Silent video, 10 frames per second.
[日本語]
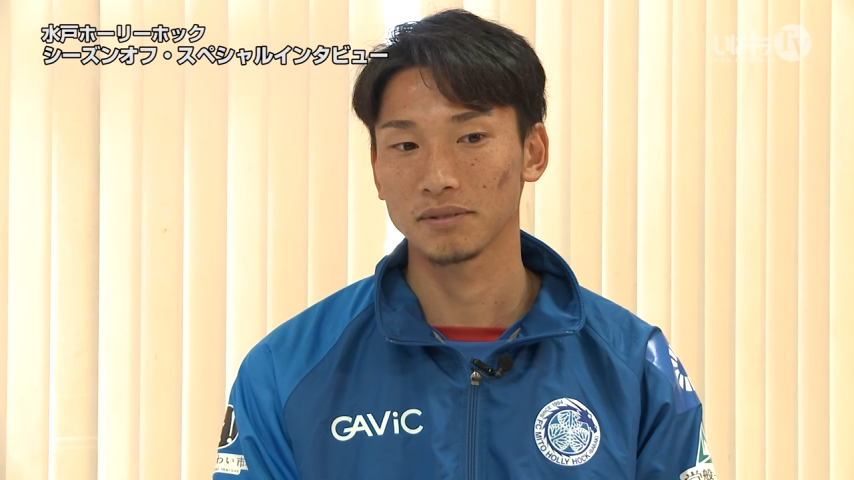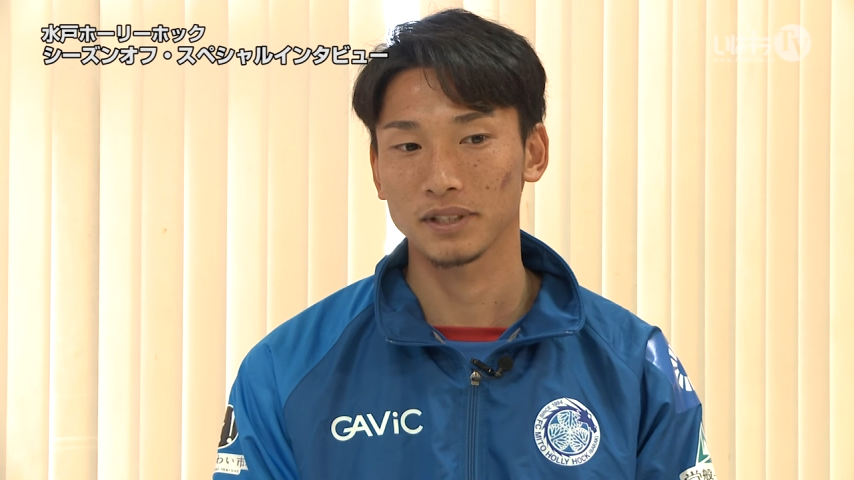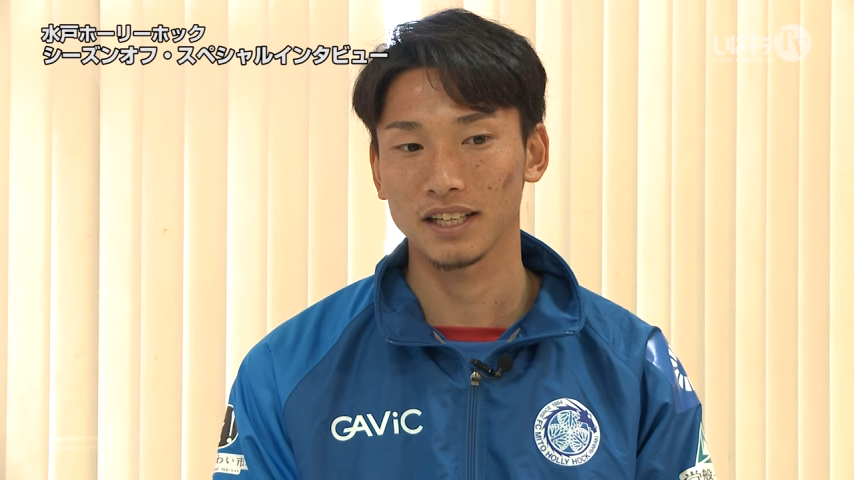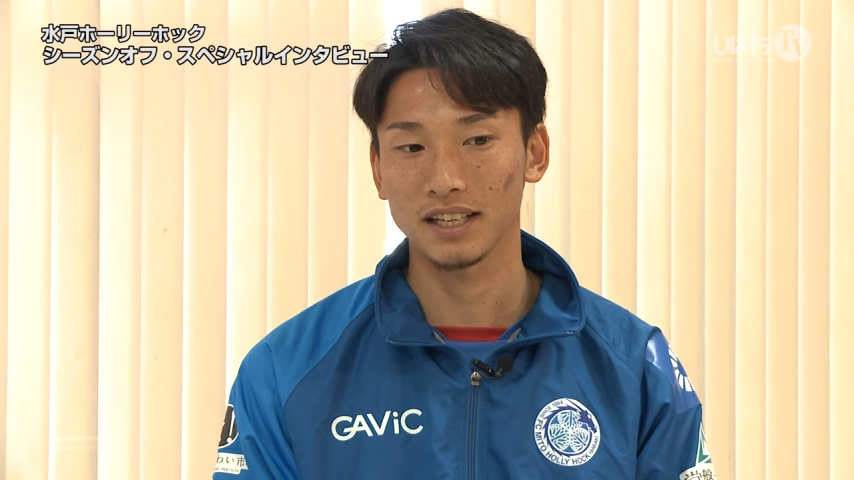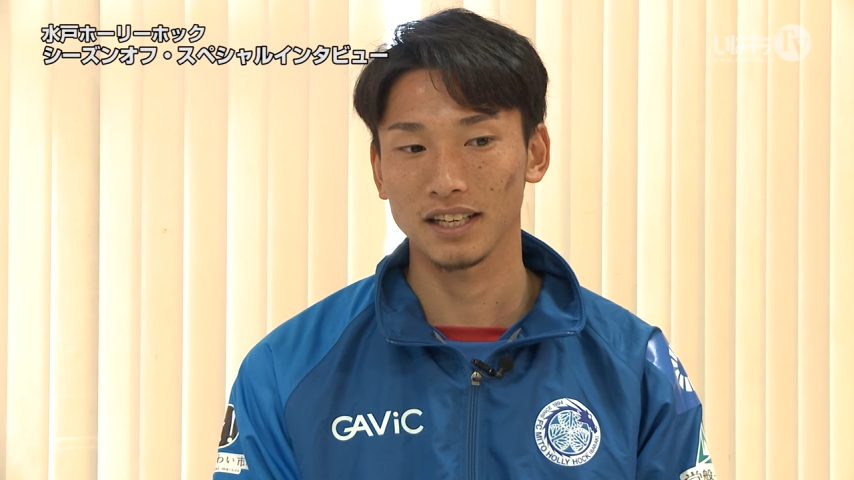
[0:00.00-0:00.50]

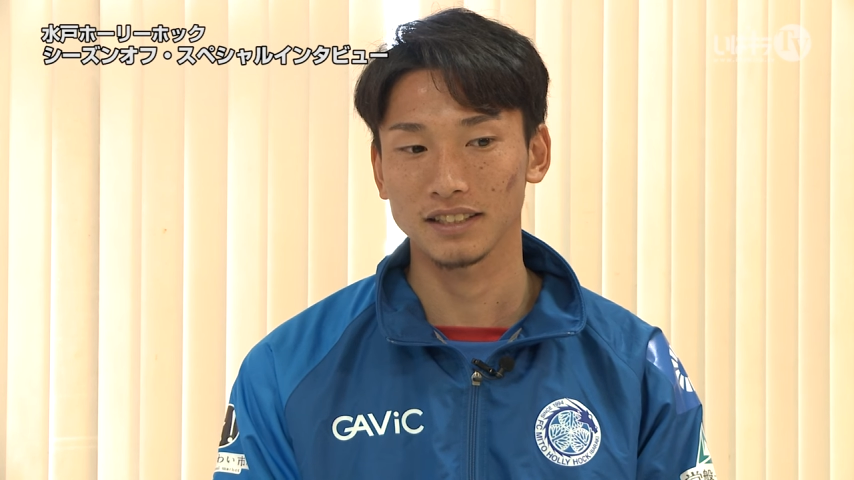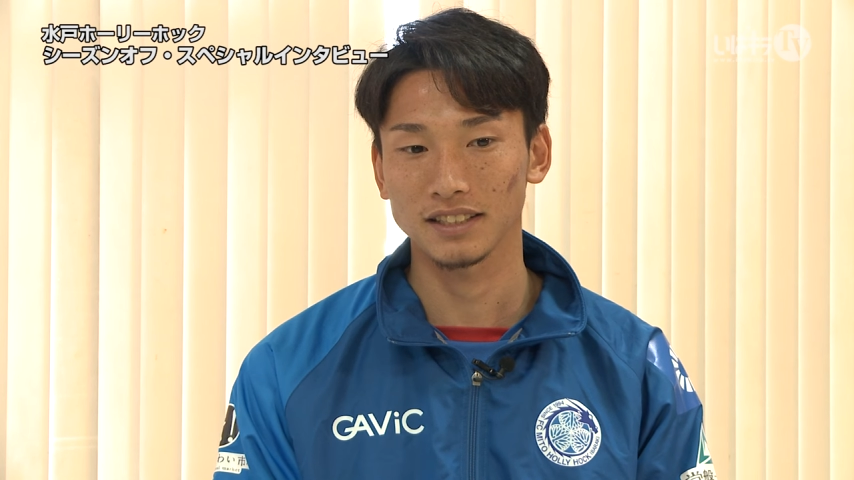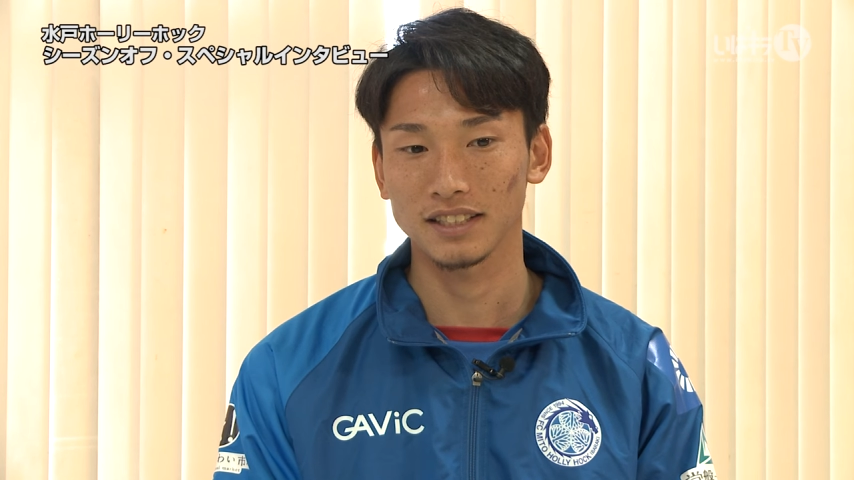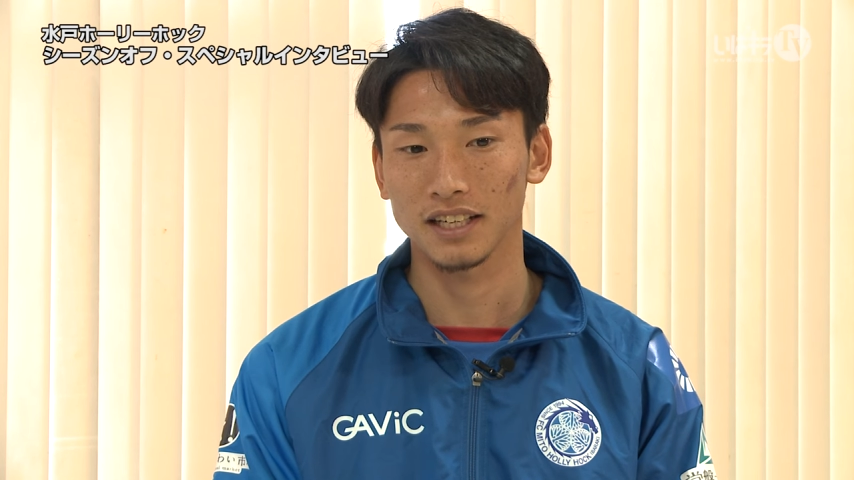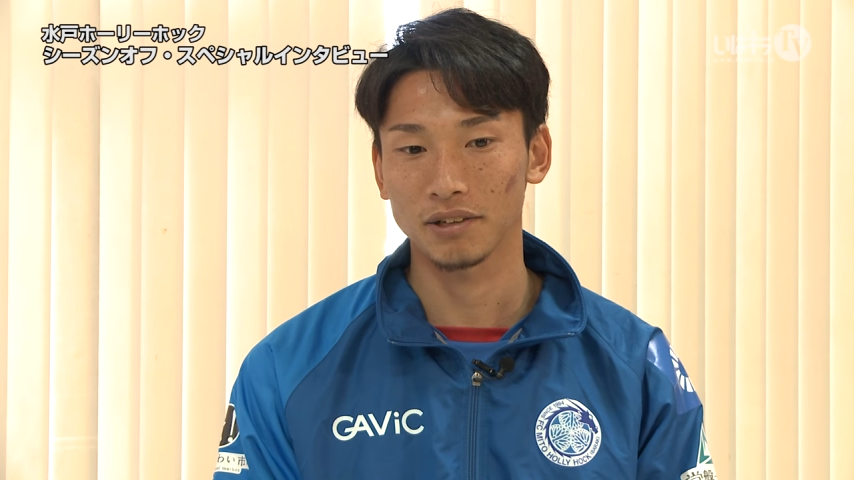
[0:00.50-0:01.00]
まあ、大学
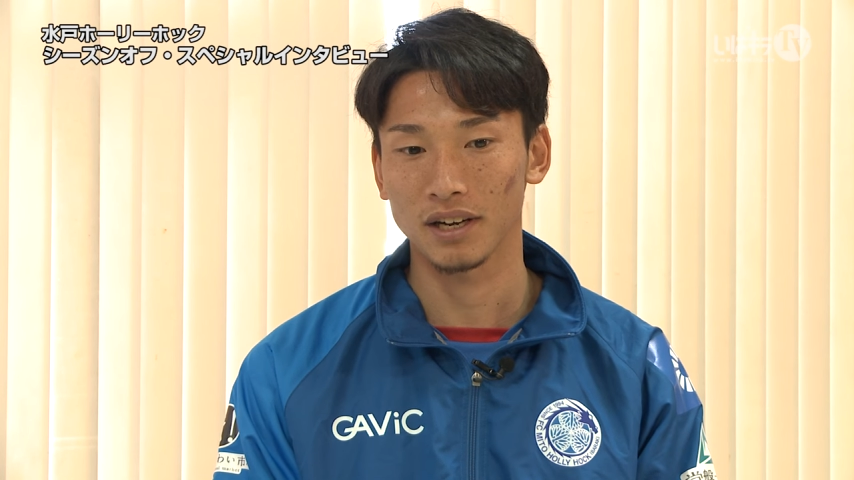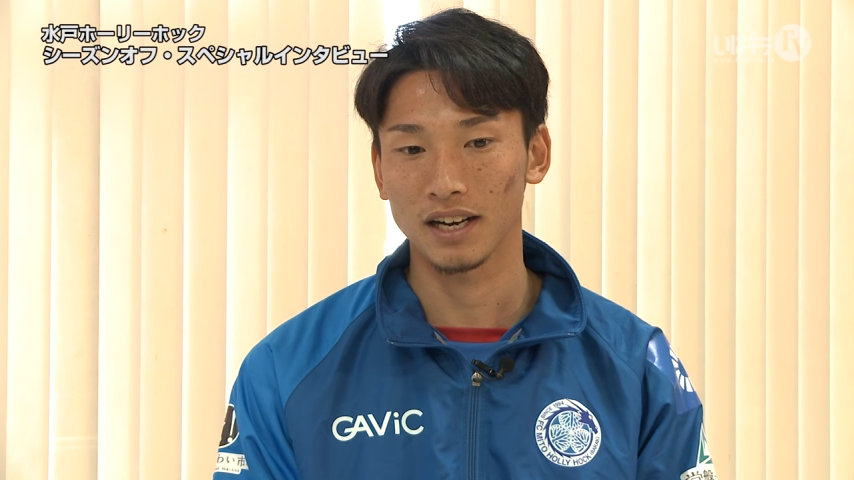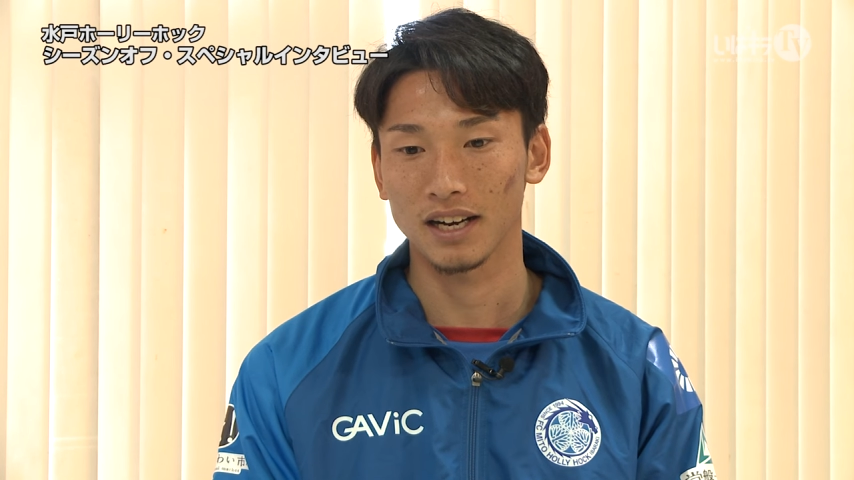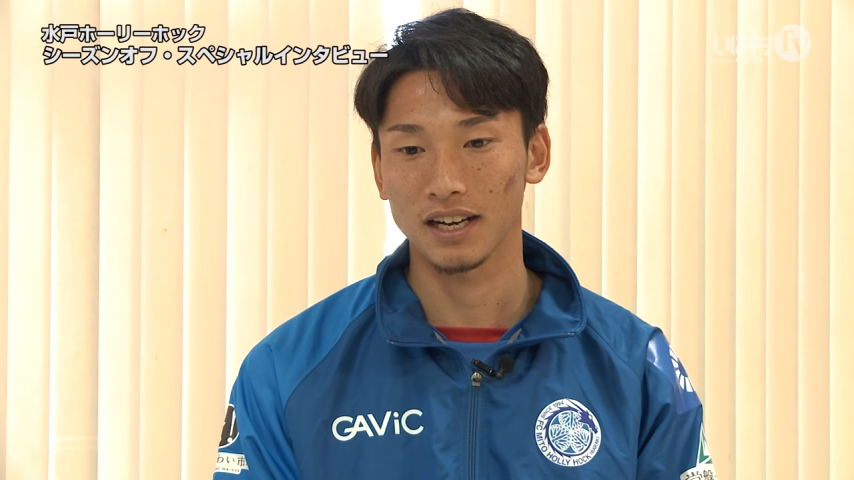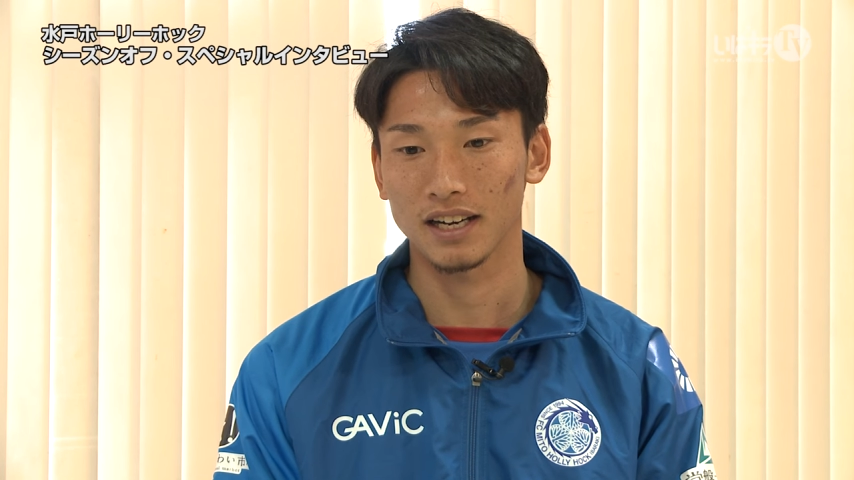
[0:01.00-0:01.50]
時代
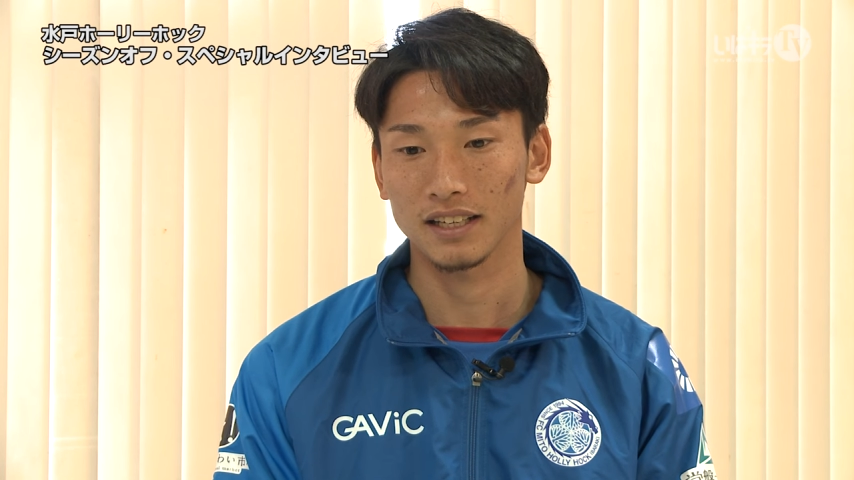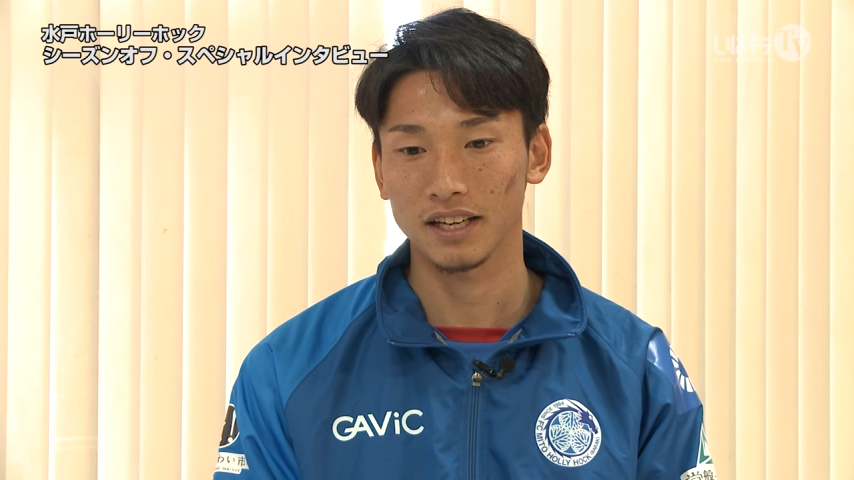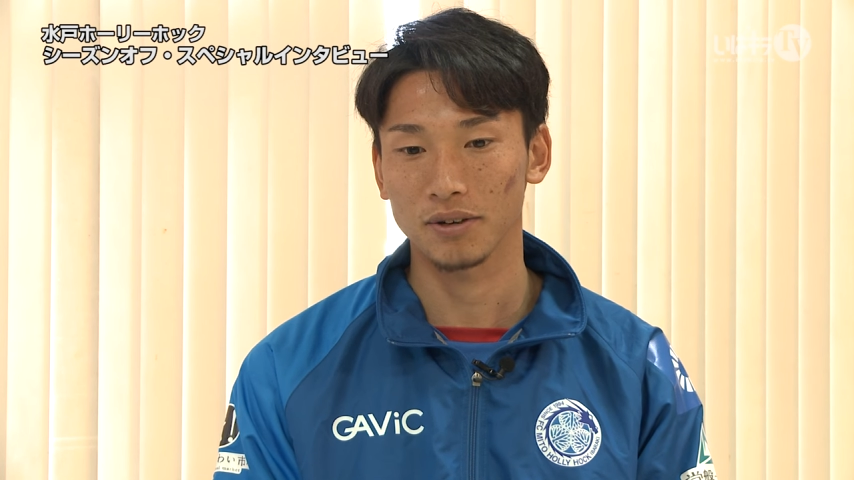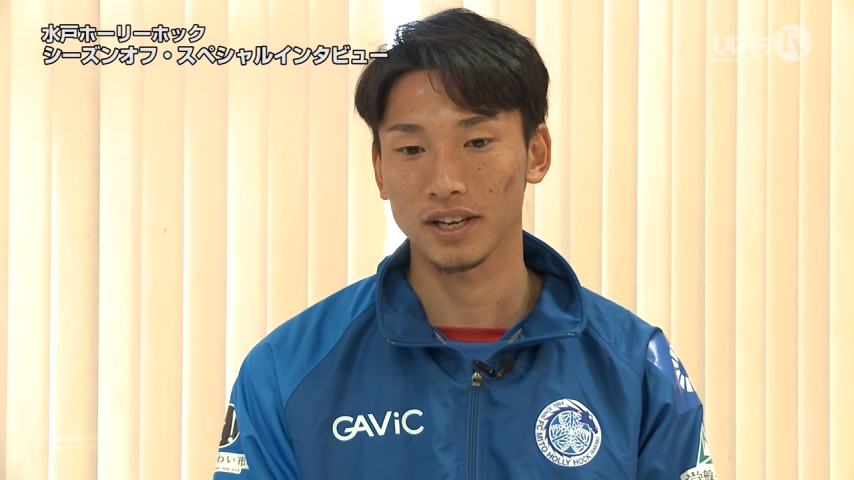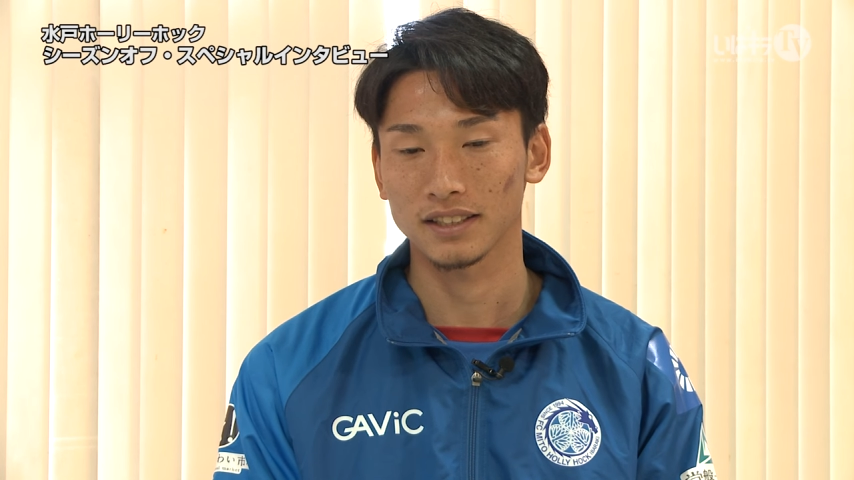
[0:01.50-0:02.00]
は
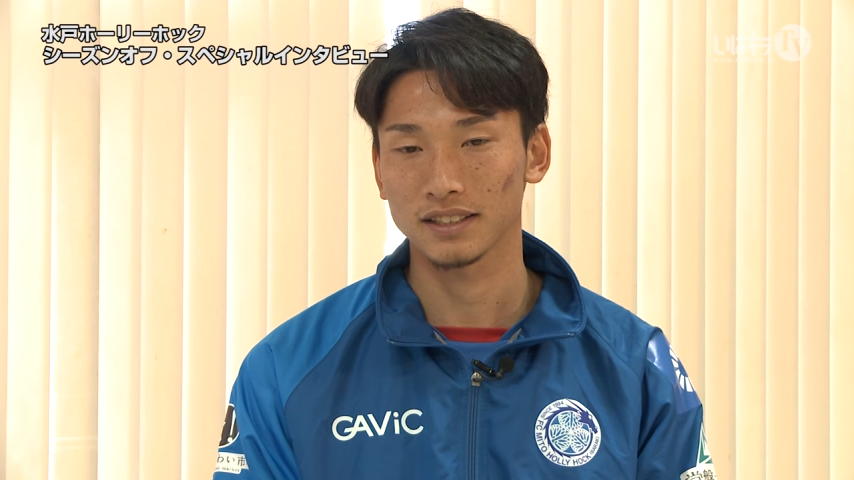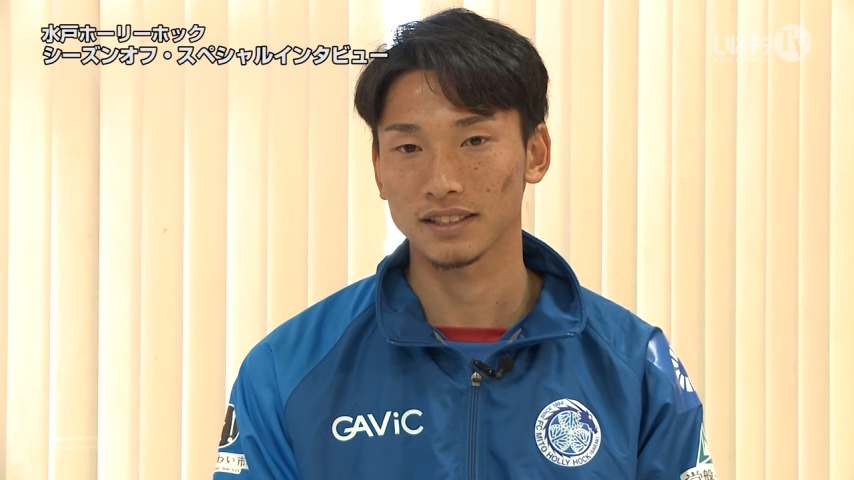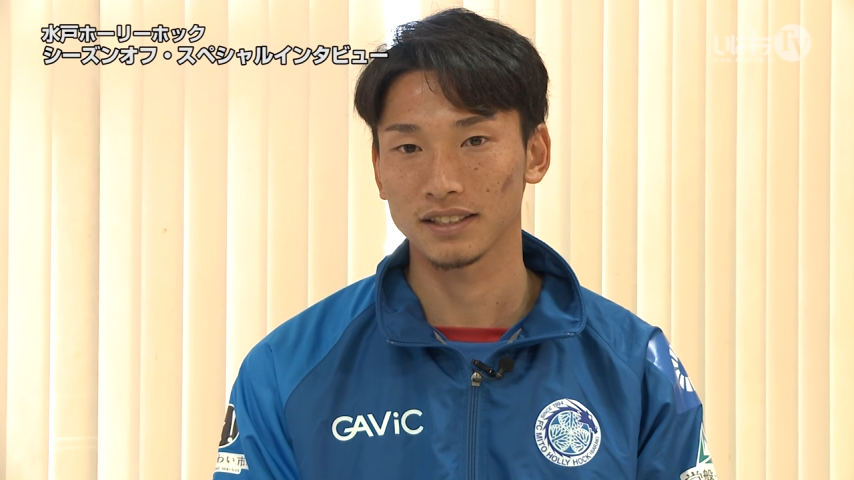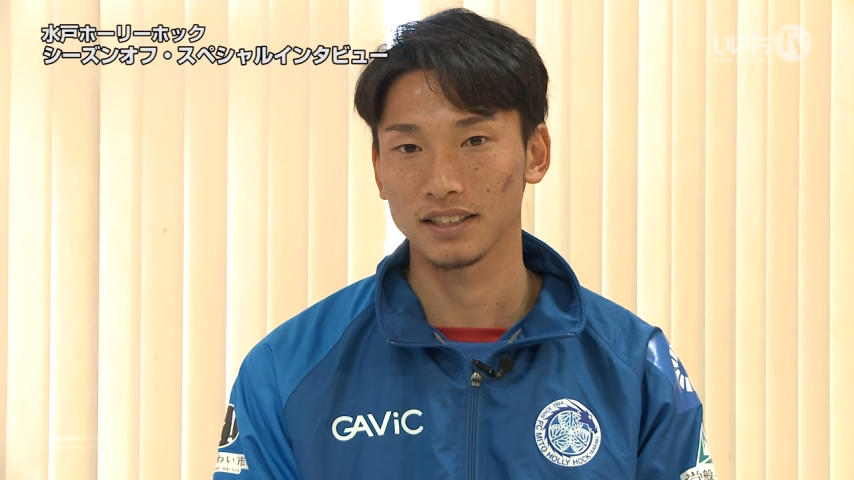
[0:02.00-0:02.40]
結構やって。